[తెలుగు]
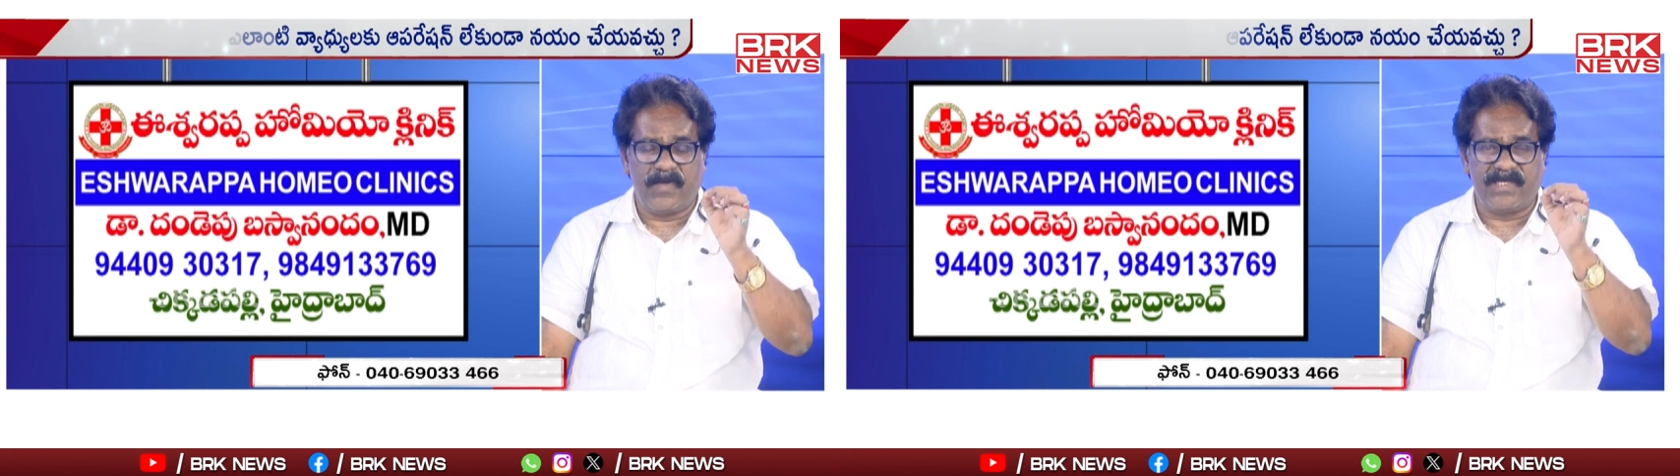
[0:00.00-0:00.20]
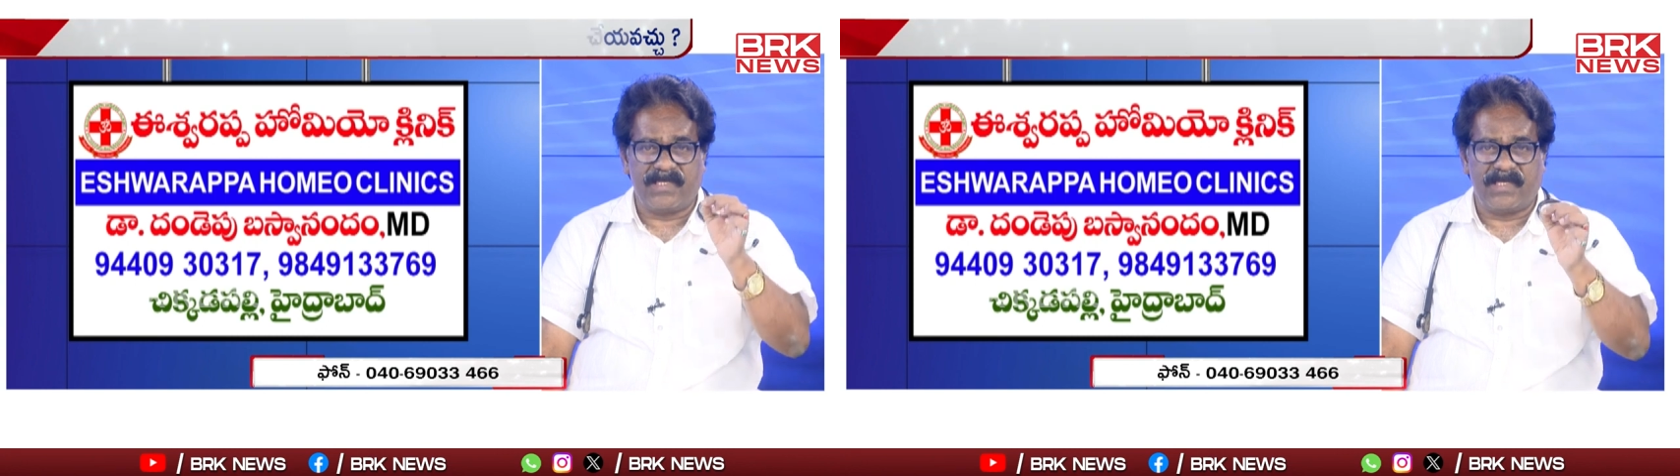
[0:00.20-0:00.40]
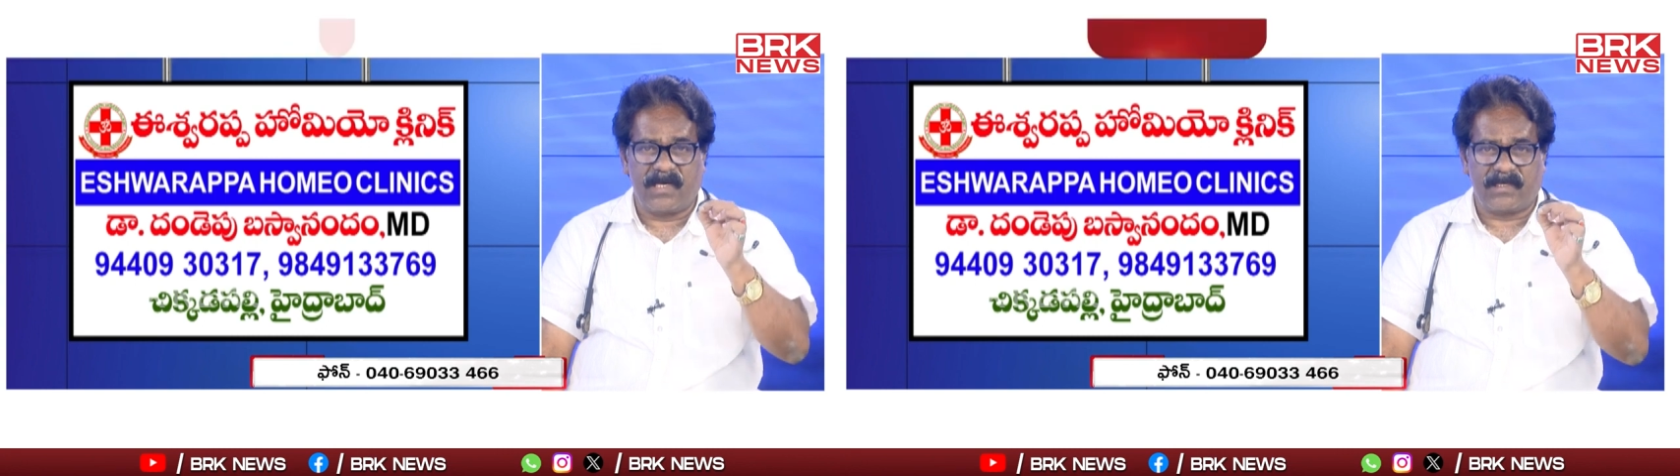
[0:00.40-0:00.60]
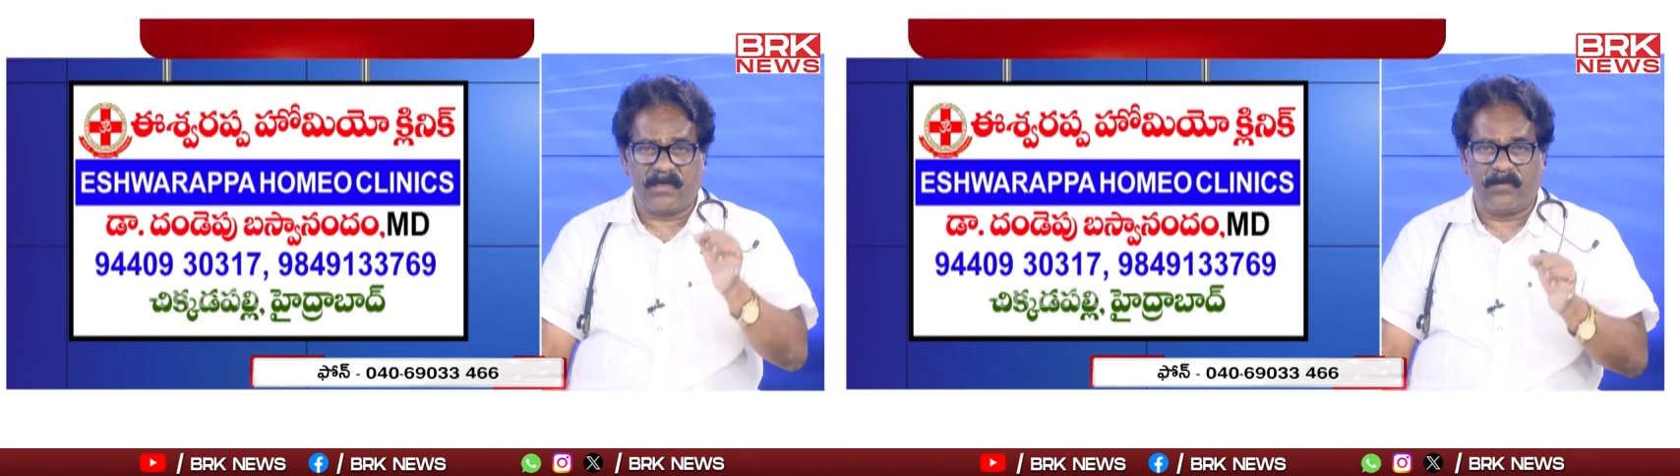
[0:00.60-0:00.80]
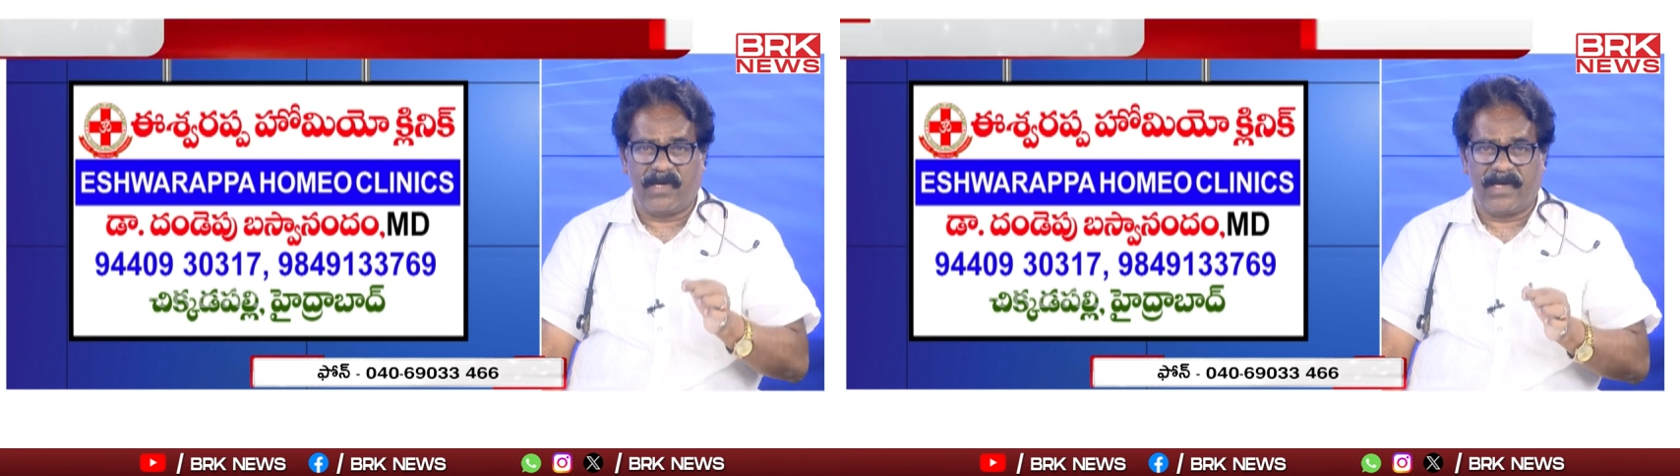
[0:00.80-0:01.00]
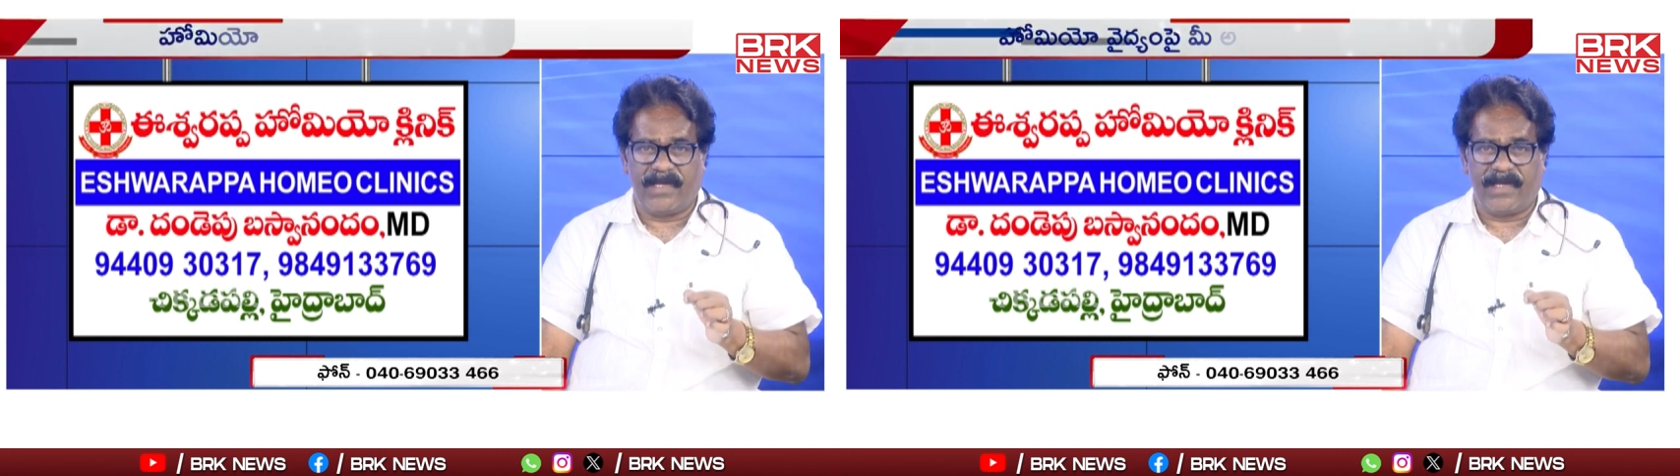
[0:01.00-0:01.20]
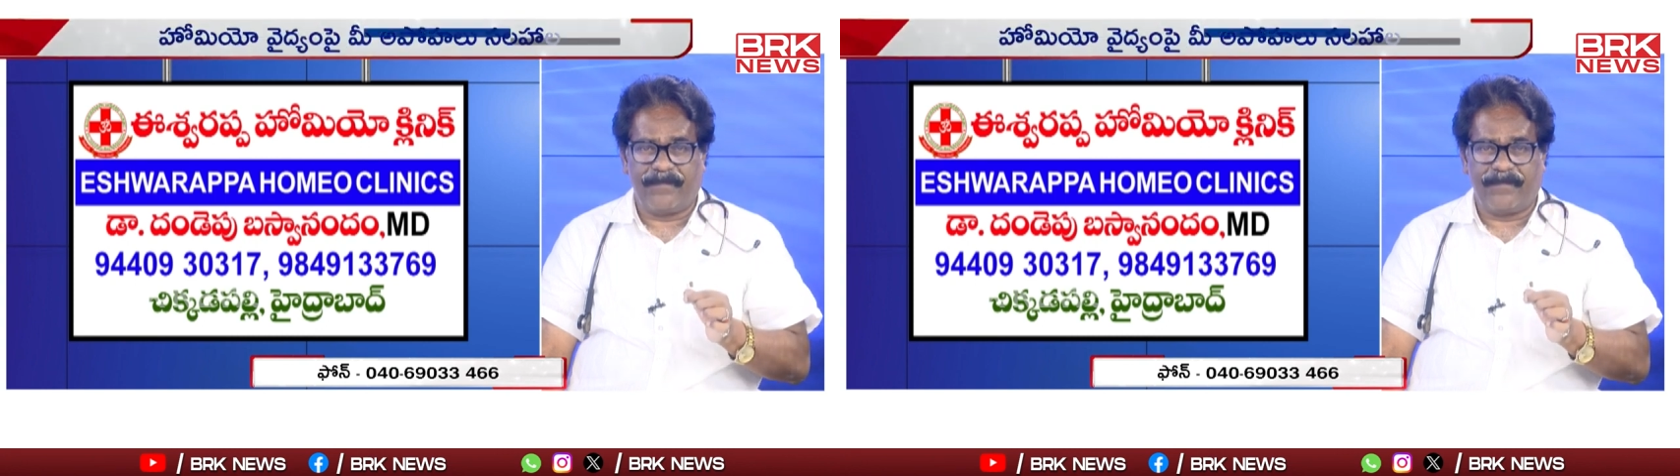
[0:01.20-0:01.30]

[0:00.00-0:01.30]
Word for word: మంచి డాక్టర్ ఉండాలి